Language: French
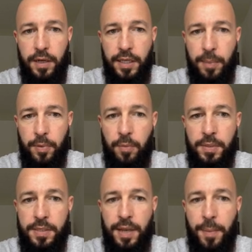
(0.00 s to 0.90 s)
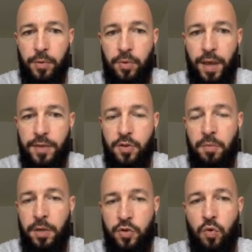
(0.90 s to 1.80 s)
l'équipe à domicile a perdu un seul
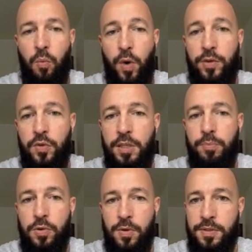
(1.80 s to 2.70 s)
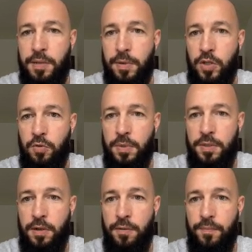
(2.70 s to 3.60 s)
match, donc moins de 10% de ses matchs à
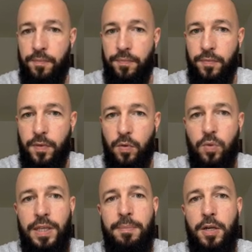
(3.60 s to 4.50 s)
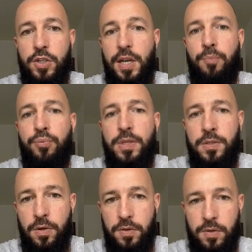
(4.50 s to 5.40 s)
domicile. Donc imagine la
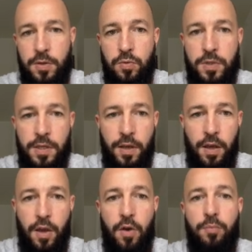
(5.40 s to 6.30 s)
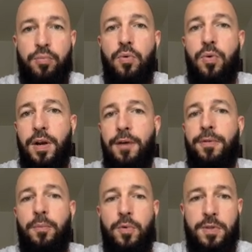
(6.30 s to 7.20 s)
puissance de cet outil pour la
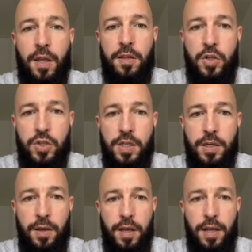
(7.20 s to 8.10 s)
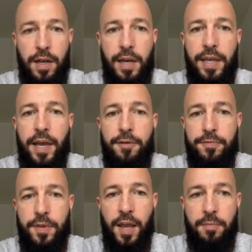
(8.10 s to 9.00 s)
fameuse stratégie les
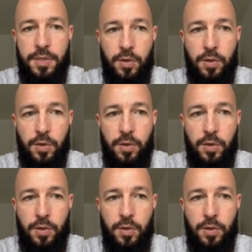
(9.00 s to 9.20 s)
half-time